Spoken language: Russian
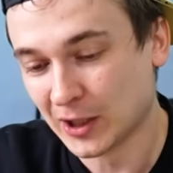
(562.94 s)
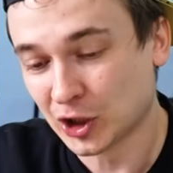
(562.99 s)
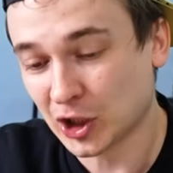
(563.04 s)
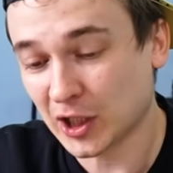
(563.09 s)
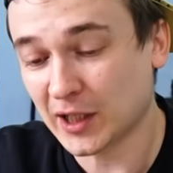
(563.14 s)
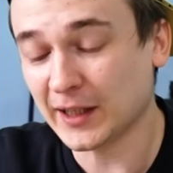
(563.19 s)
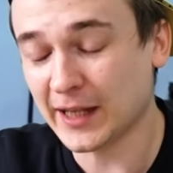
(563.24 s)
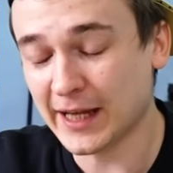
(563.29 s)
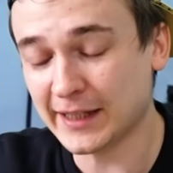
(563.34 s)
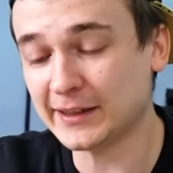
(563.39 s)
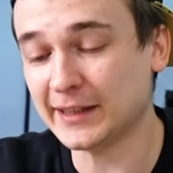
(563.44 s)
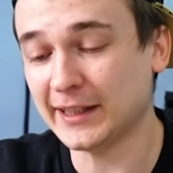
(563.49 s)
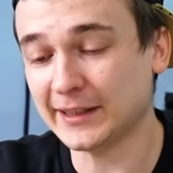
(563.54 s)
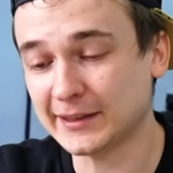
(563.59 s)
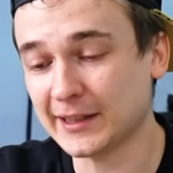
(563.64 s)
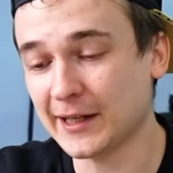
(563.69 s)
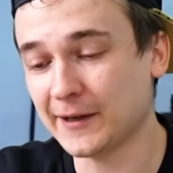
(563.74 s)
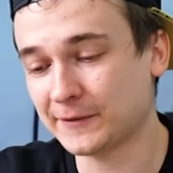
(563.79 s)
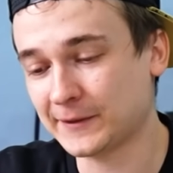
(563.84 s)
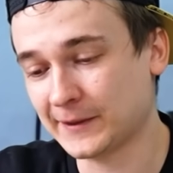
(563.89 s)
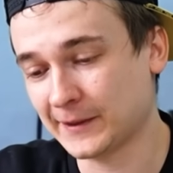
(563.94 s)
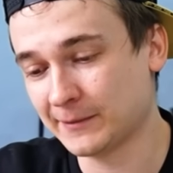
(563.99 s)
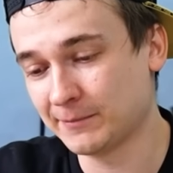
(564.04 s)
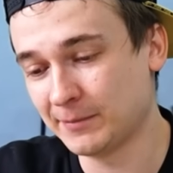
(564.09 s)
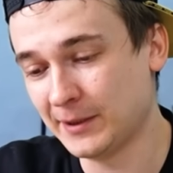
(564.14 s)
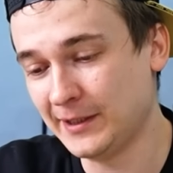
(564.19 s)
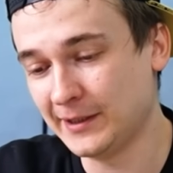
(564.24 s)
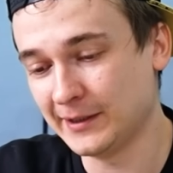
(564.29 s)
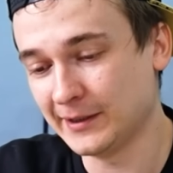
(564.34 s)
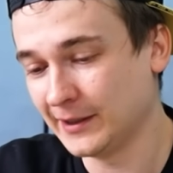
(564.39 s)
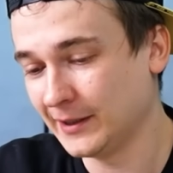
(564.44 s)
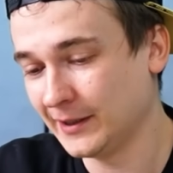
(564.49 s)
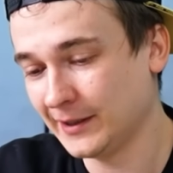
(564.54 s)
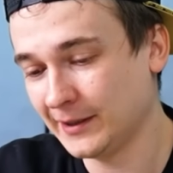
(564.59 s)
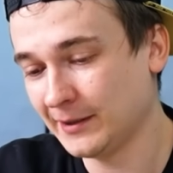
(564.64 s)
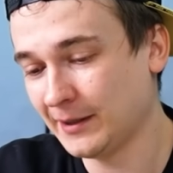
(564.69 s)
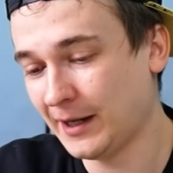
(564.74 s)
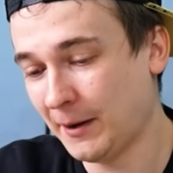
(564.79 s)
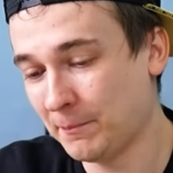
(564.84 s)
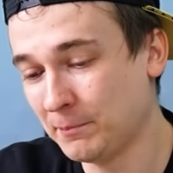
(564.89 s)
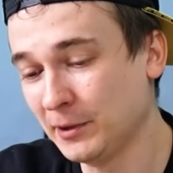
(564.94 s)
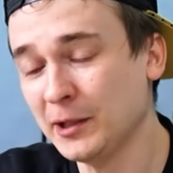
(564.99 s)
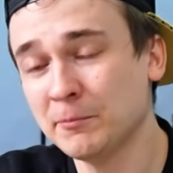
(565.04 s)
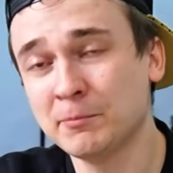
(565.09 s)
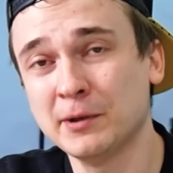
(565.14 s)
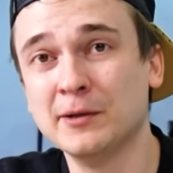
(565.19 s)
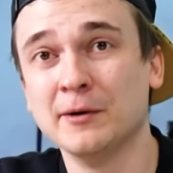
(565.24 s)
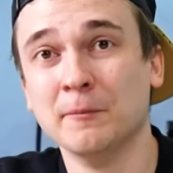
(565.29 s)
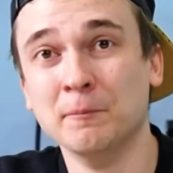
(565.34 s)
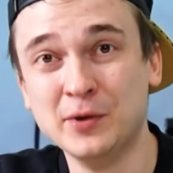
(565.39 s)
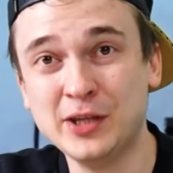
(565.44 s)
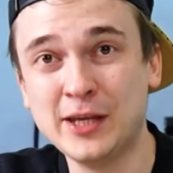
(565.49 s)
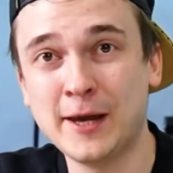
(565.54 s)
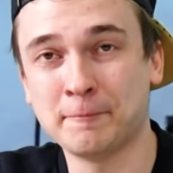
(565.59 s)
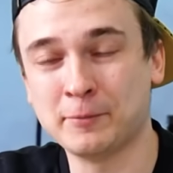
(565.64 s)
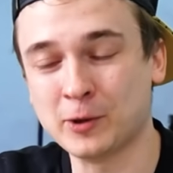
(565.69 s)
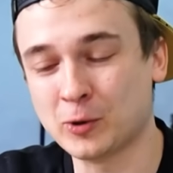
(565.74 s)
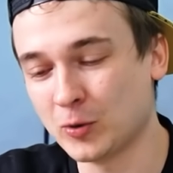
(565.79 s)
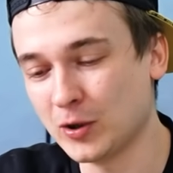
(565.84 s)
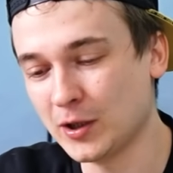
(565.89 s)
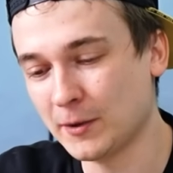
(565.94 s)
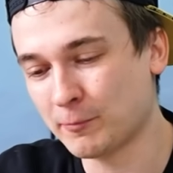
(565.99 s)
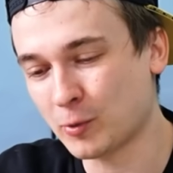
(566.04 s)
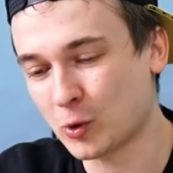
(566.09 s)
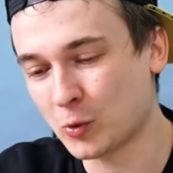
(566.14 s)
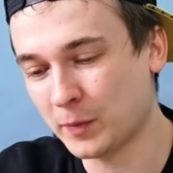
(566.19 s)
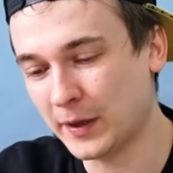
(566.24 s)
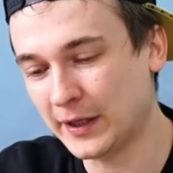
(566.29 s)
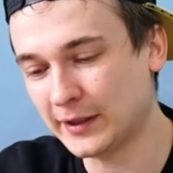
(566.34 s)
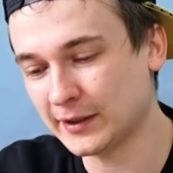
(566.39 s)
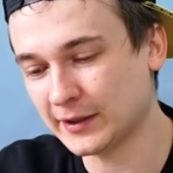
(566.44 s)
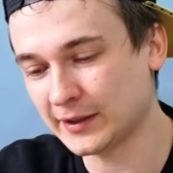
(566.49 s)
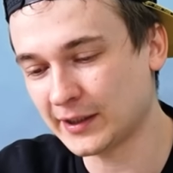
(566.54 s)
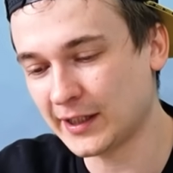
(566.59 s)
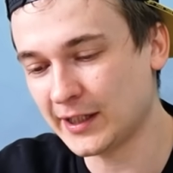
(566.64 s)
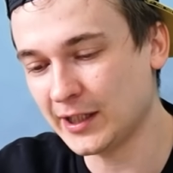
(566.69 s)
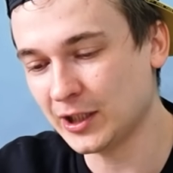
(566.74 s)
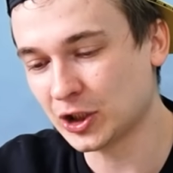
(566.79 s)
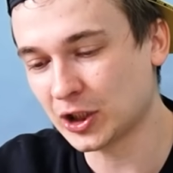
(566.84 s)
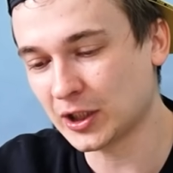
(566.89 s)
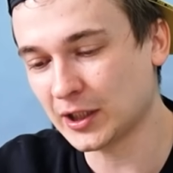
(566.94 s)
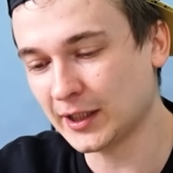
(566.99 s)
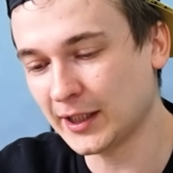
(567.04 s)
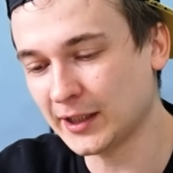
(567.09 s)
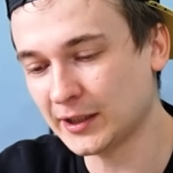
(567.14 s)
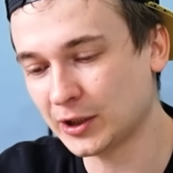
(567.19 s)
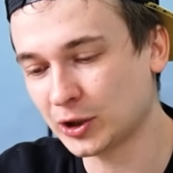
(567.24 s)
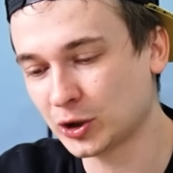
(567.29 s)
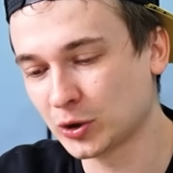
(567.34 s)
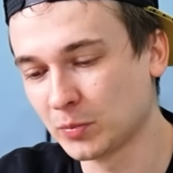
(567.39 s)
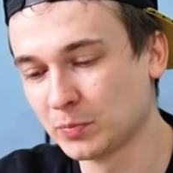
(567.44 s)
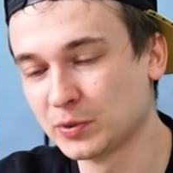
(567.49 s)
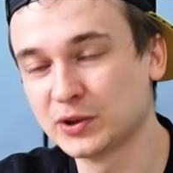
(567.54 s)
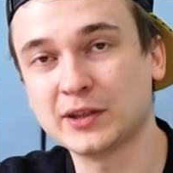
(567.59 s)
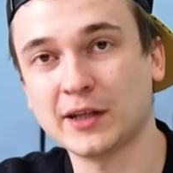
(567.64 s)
Шоколад на завтрак, блин. Э, а было бы мне прикольно покупать такие шоколадки, чтобы